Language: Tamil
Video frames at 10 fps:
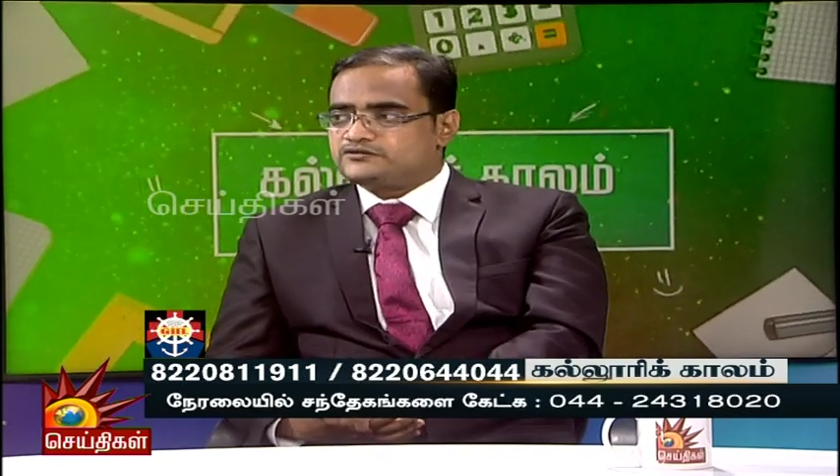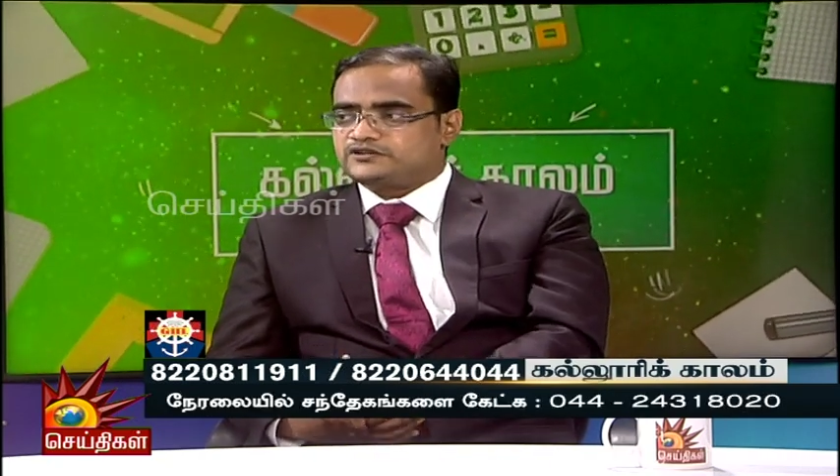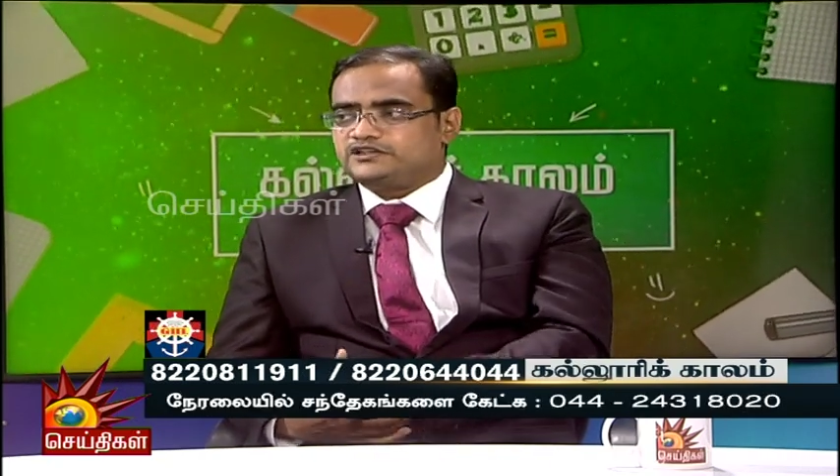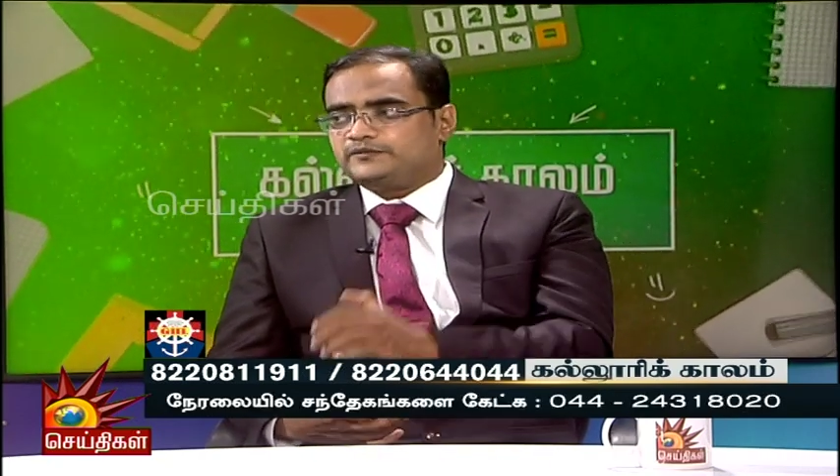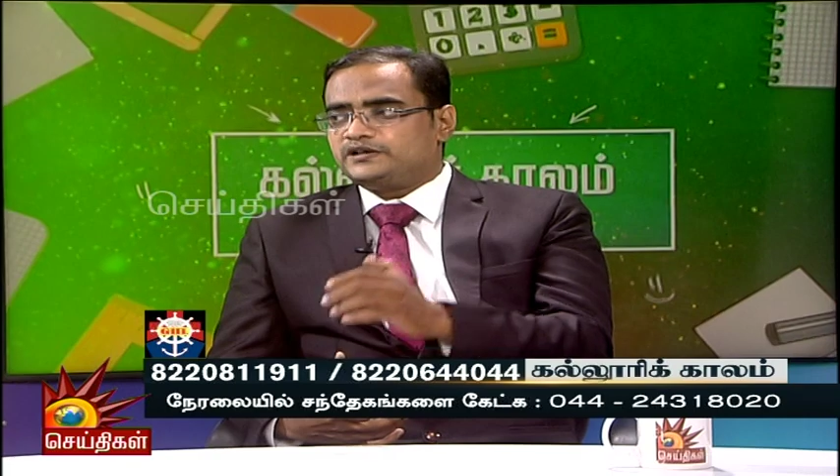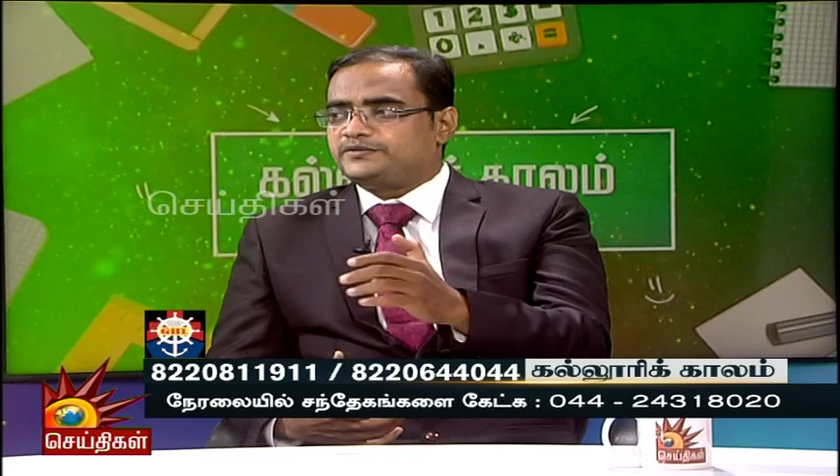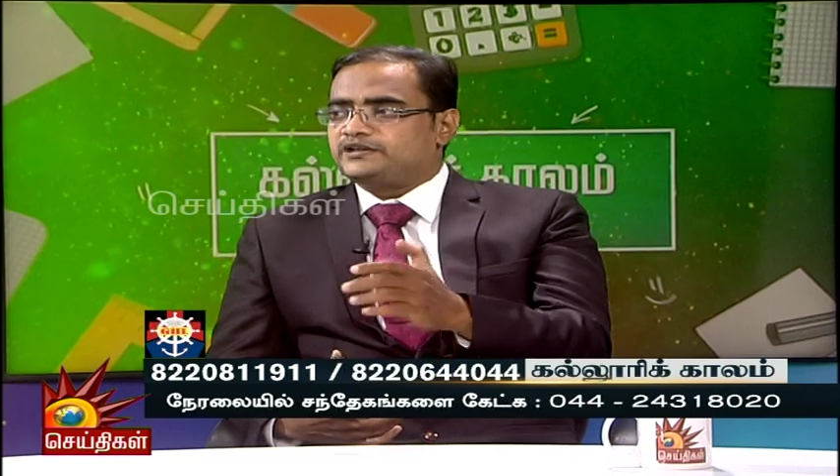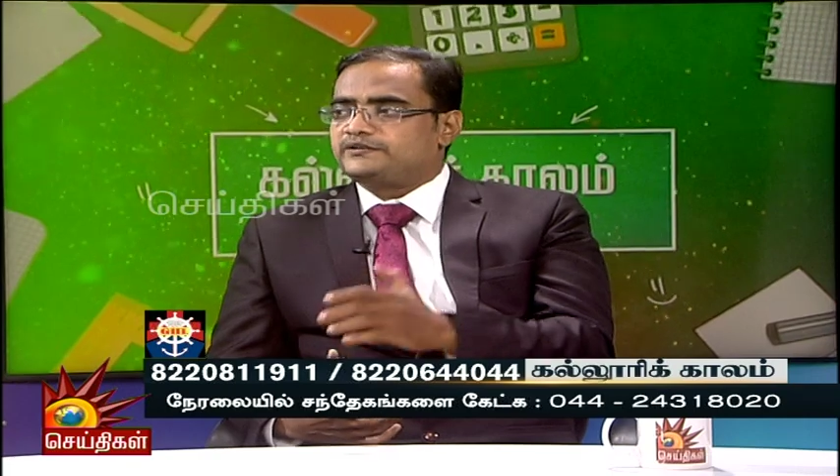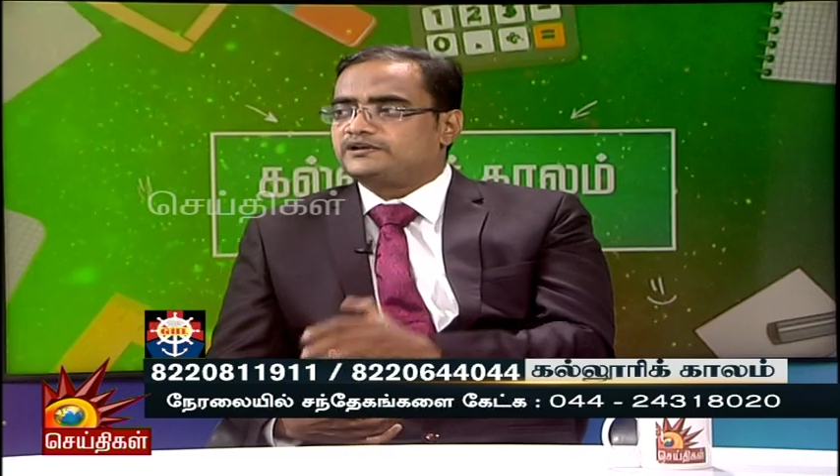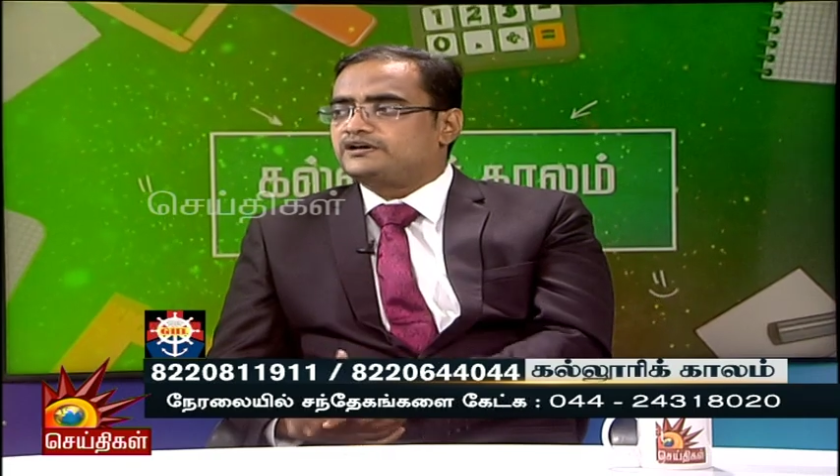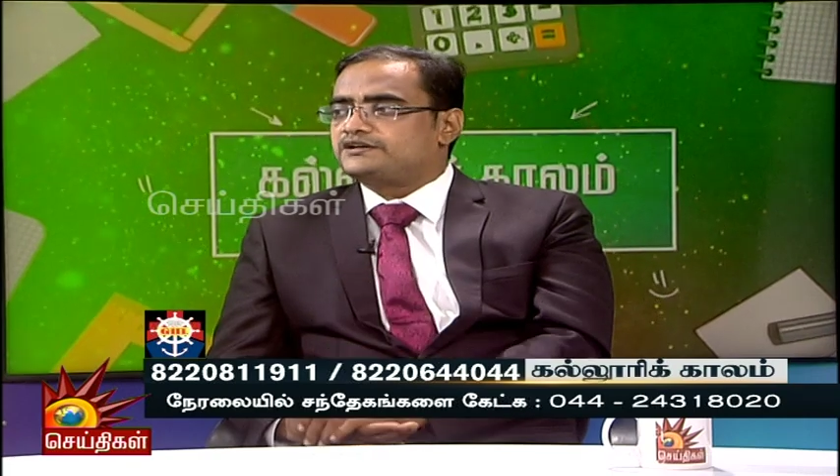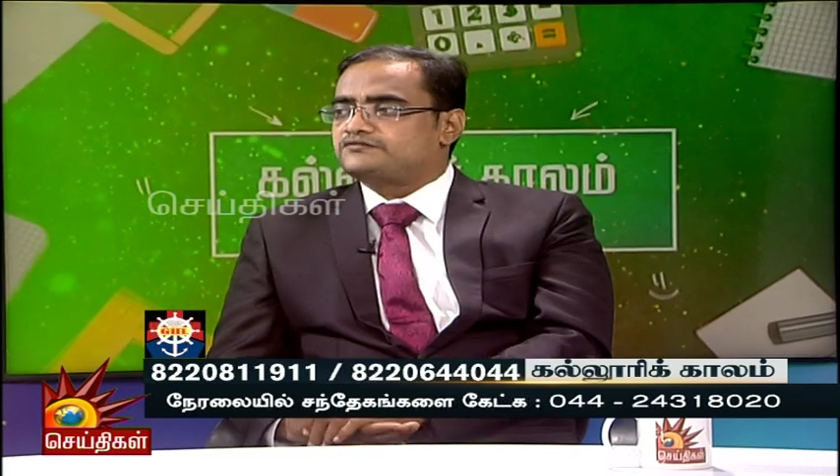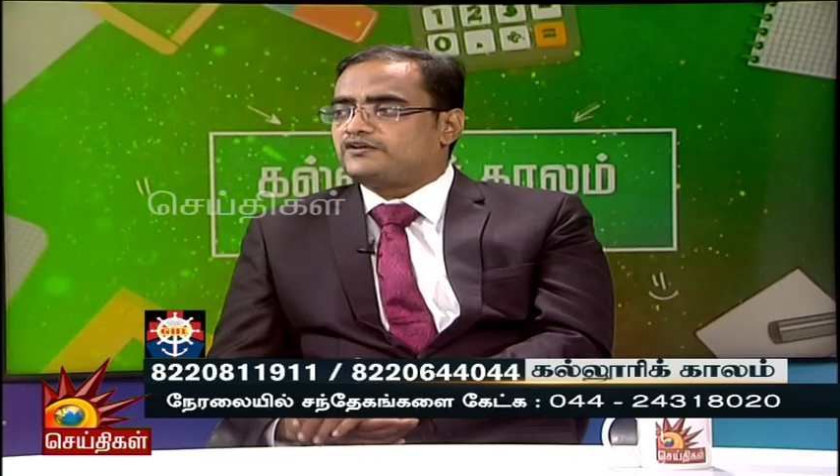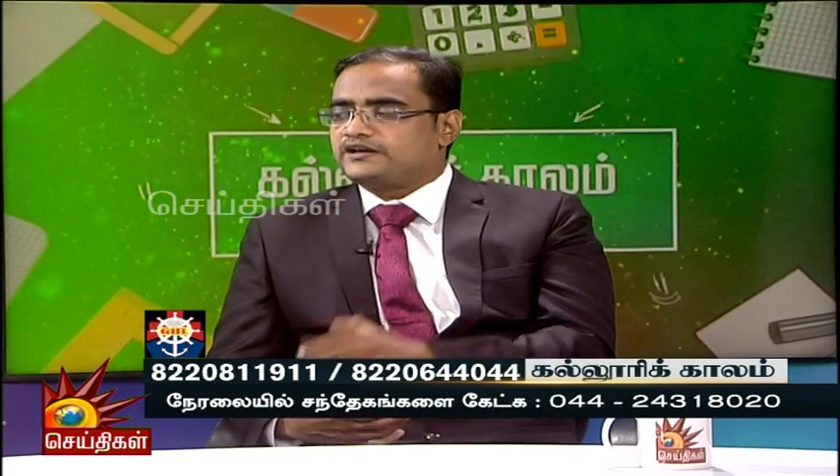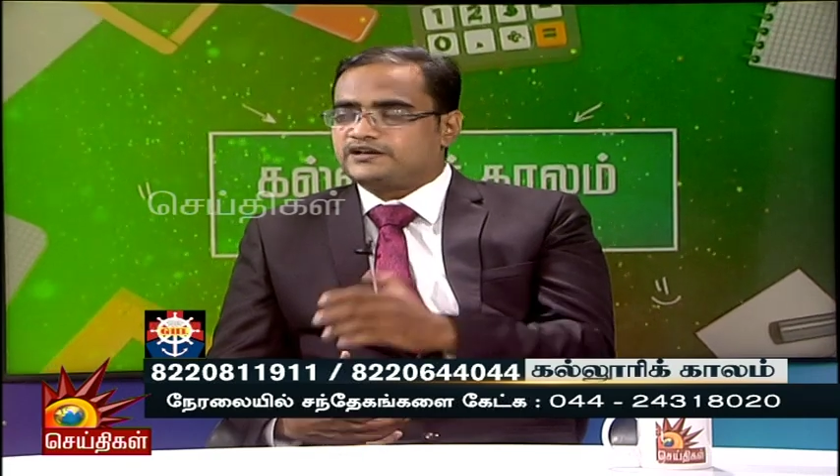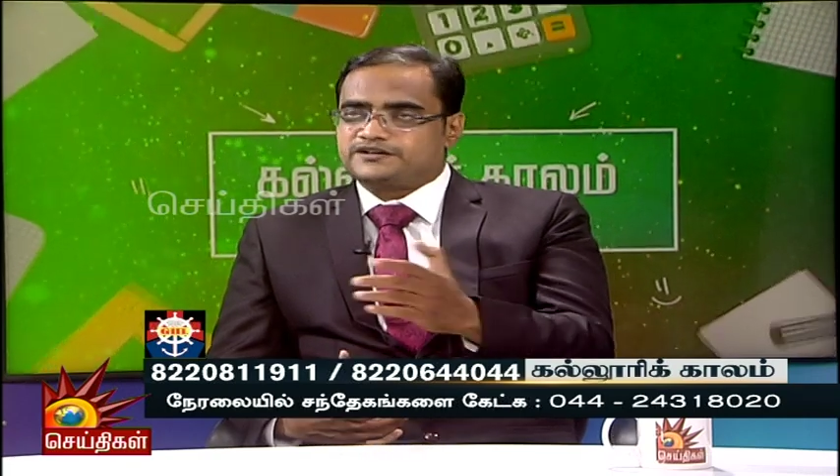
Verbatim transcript: ஸோ இந்த மாதிரி பெரிய பெரிய கண்ட்ரிஸ் ஃபாரின்